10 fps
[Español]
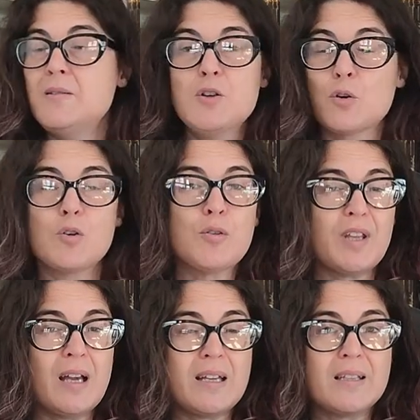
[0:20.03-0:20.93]
Yo no
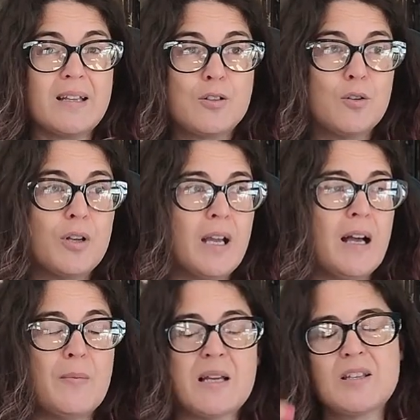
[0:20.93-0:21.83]
conocía esta
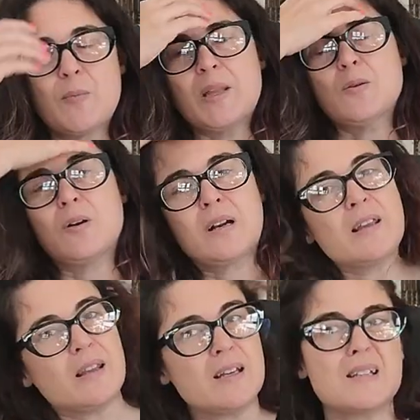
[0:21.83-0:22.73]
historia, había estado viendo en
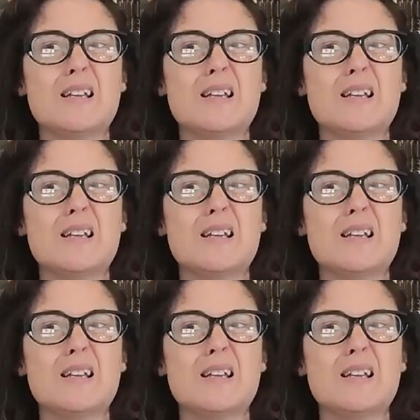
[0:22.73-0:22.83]
redes,